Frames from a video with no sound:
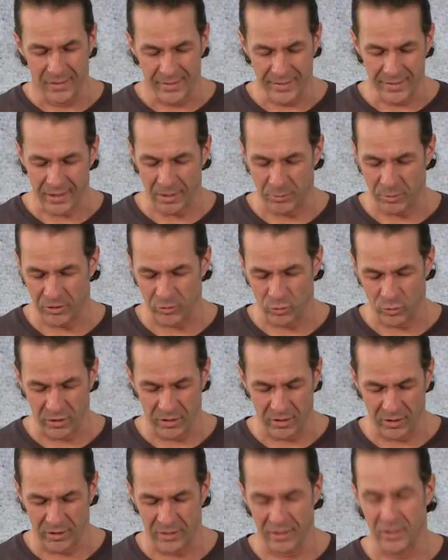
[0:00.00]
Hier habe ich so
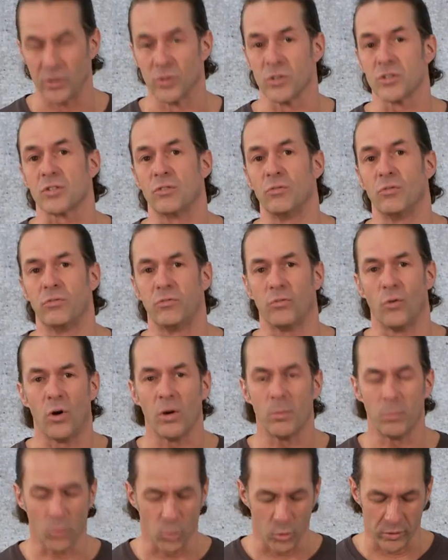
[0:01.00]
die, die ersten
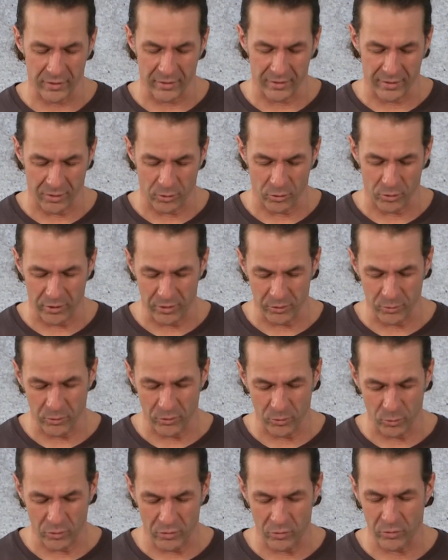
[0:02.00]
Vorboten der Häutung
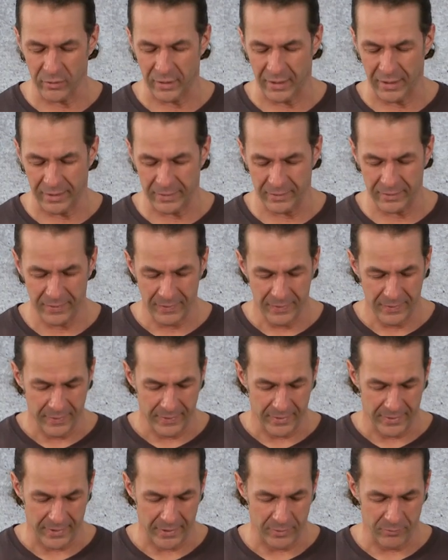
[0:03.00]
sozusagen.
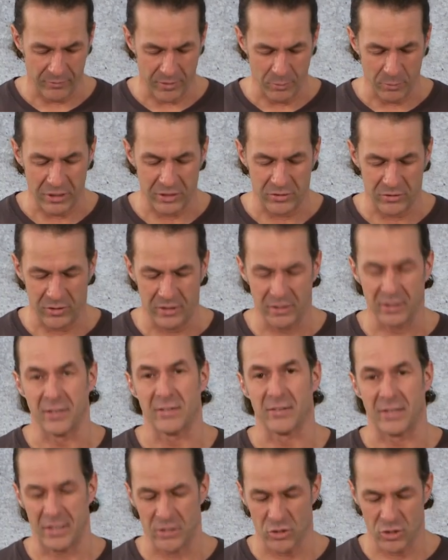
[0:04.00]
Ähm, wenn wir das Tier
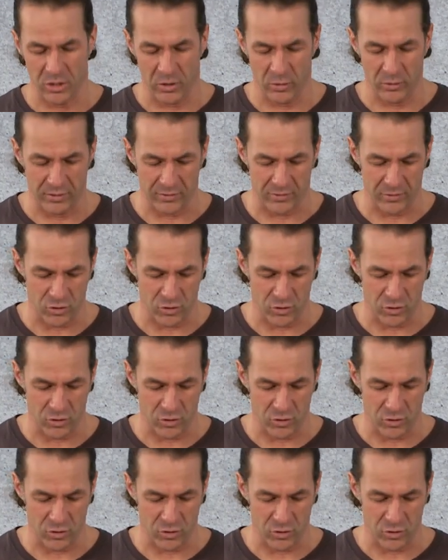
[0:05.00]
jetzt anschauen, das